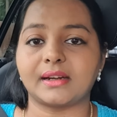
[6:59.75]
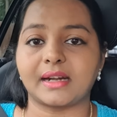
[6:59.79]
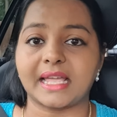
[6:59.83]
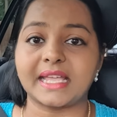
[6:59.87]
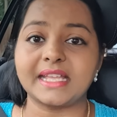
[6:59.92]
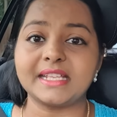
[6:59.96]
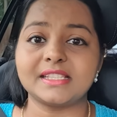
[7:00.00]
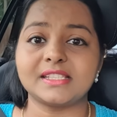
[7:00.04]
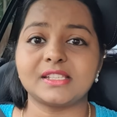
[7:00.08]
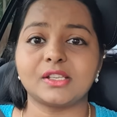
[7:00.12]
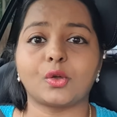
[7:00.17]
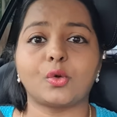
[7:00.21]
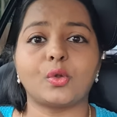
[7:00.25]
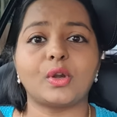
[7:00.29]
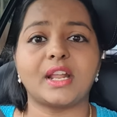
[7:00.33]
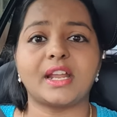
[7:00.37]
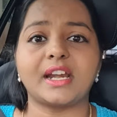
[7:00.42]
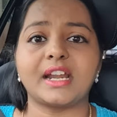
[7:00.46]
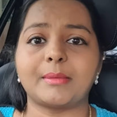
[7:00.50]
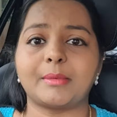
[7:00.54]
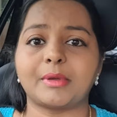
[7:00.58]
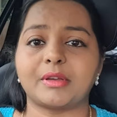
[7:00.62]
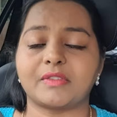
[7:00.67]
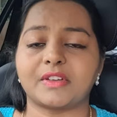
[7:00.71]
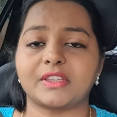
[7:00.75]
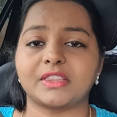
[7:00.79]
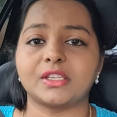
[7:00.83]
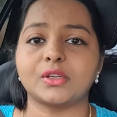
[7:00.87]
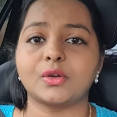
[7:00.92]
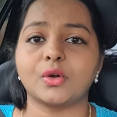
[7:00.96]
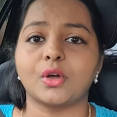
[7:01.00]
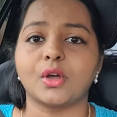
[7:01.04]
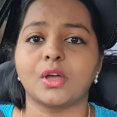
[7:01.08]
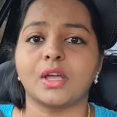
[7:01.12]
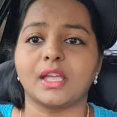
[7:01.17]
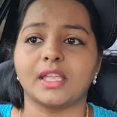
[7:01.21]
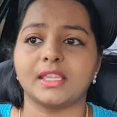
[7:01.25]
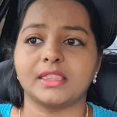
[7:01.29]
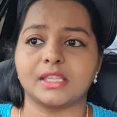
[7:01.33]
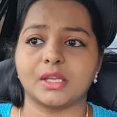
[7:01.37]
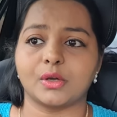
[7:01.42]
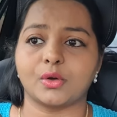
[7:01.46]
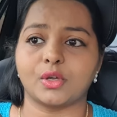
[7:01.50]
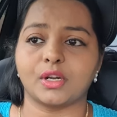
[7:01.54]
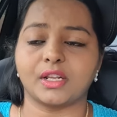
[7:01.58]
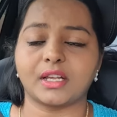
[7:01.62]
ரைட்ஸுக்குள்ள நமக்கு வந்து இந்த ஒரு